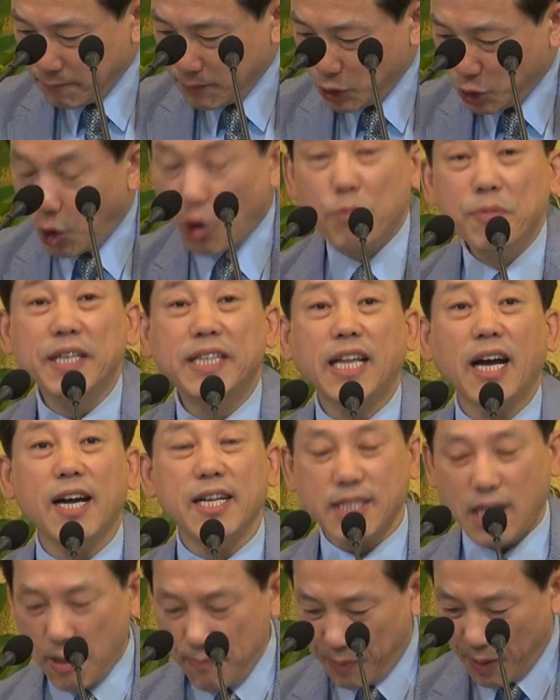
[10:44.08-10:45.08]
조금 이따가
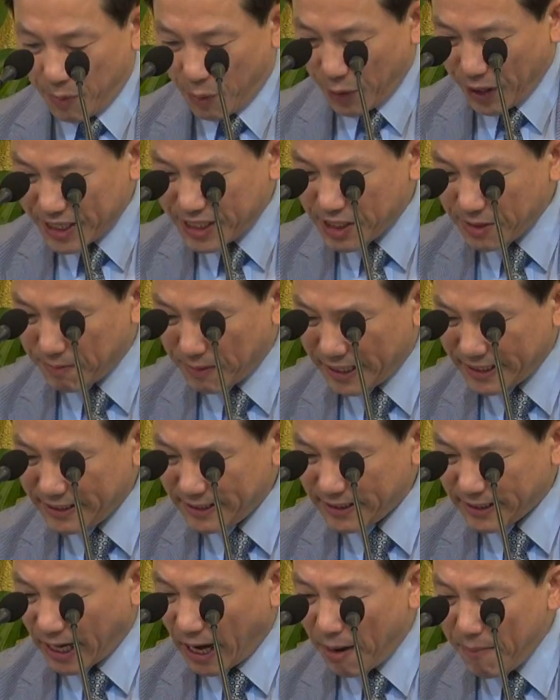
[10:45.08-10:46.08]

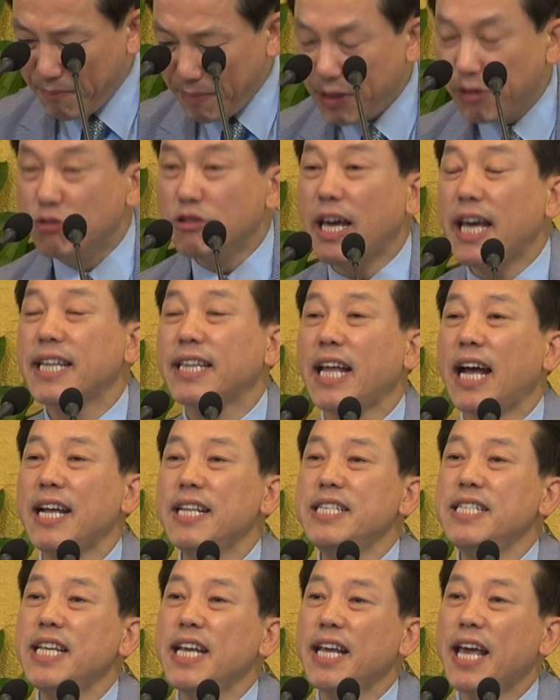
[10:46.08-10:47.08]
살펴보겠지만 대한민국의
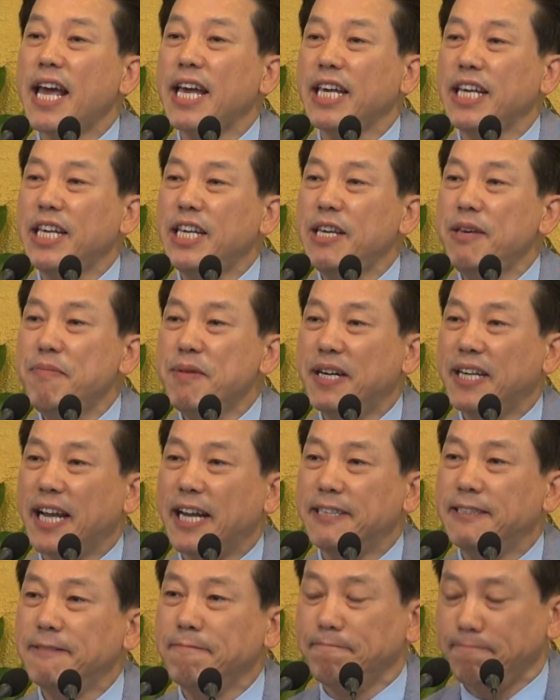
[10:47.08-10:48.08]
탄생의
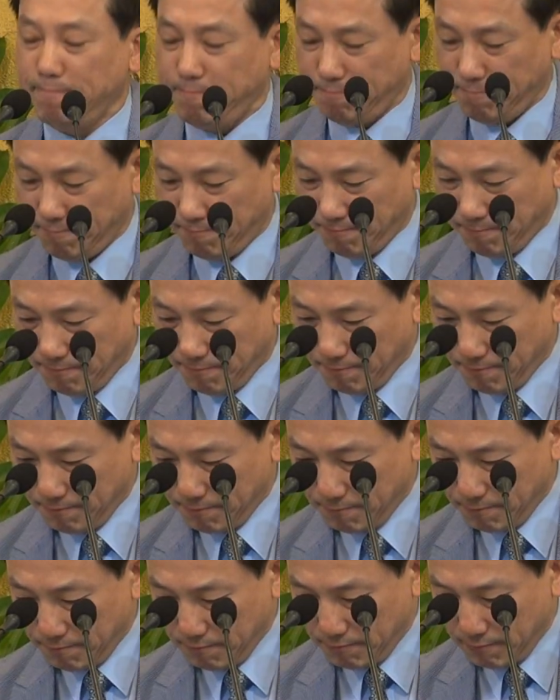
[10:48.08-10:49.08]
이면에는
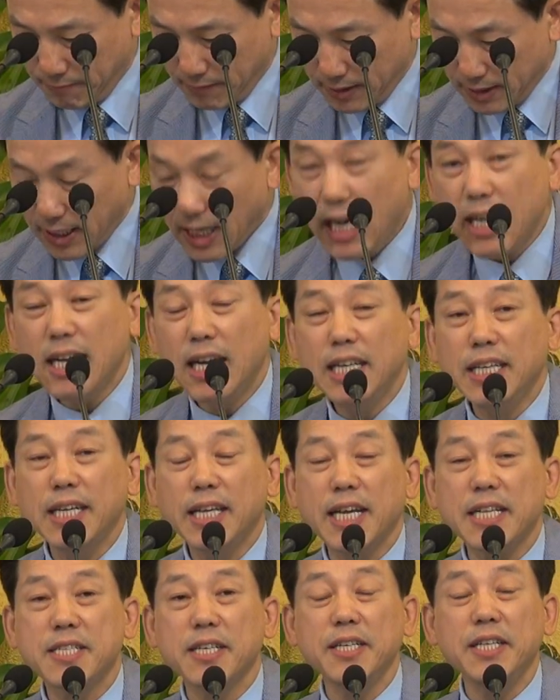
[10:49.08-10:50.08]

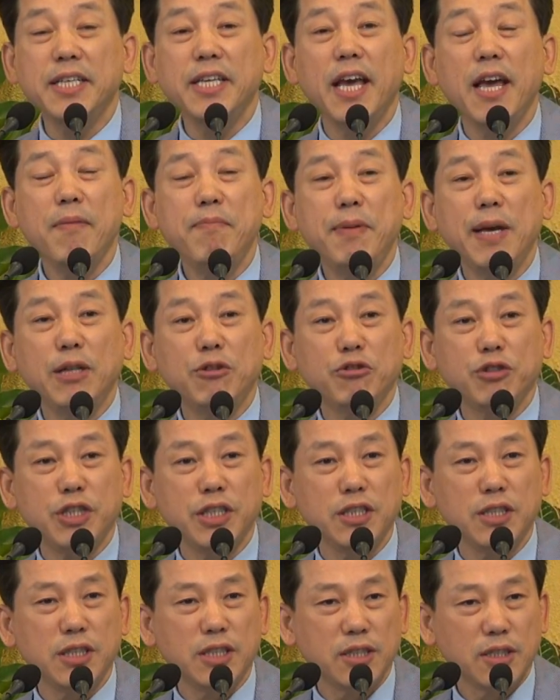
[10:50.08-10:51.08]
하나님께서 예비해
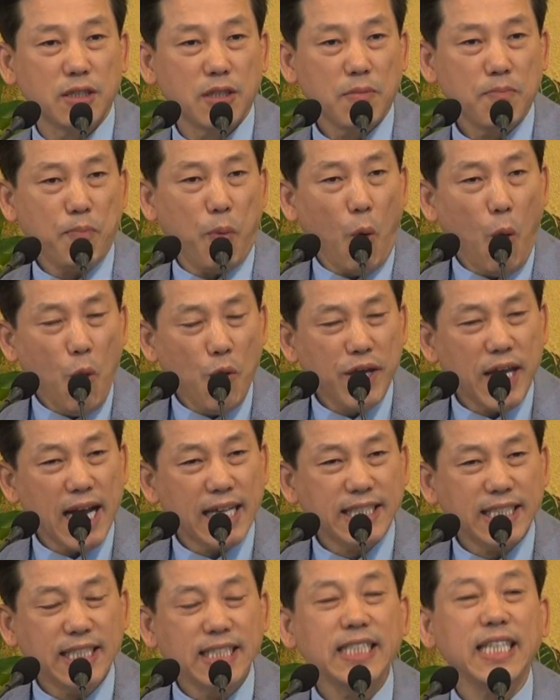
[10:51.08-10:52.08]
두신
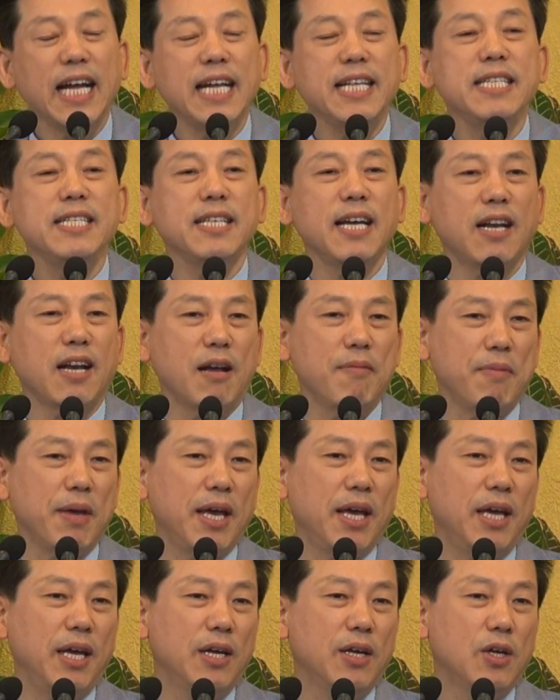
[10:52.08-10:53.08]
포기하지 않한
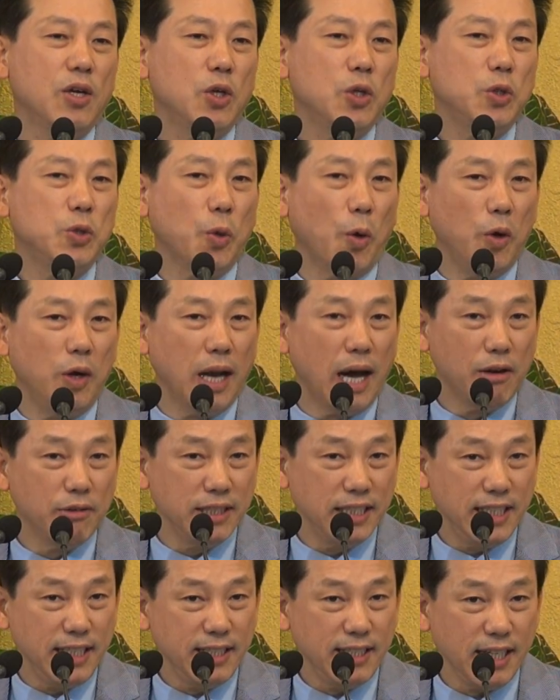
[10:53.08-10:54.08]
사람의 놀라운
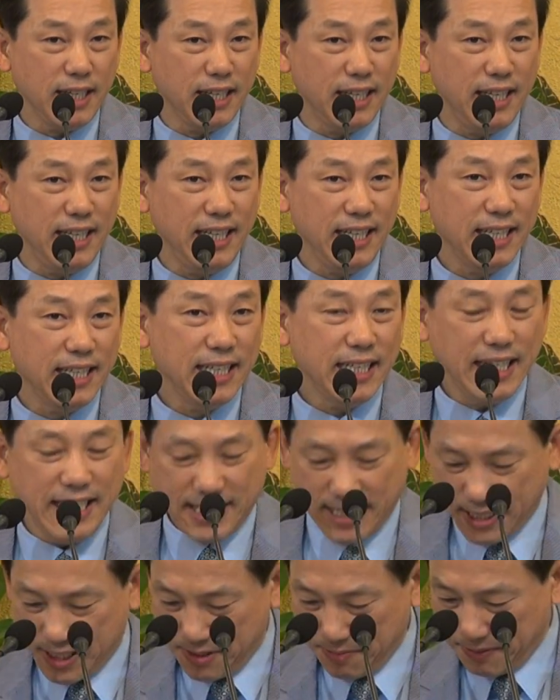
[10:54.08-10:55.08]
희생이
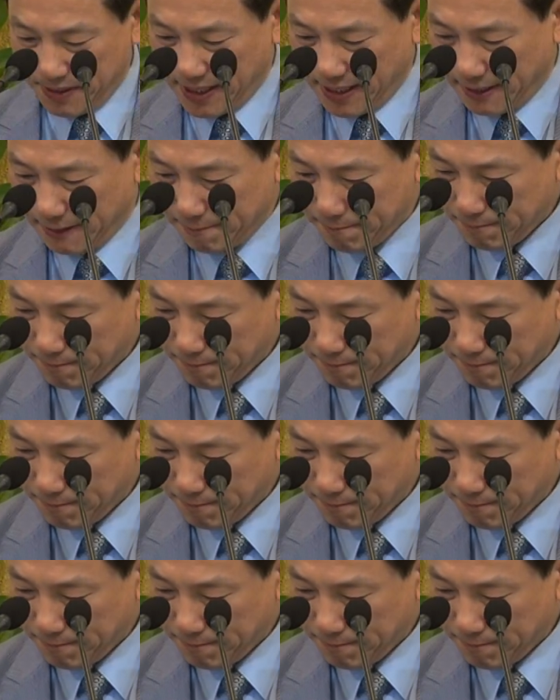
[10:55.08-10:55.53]
있었습니다.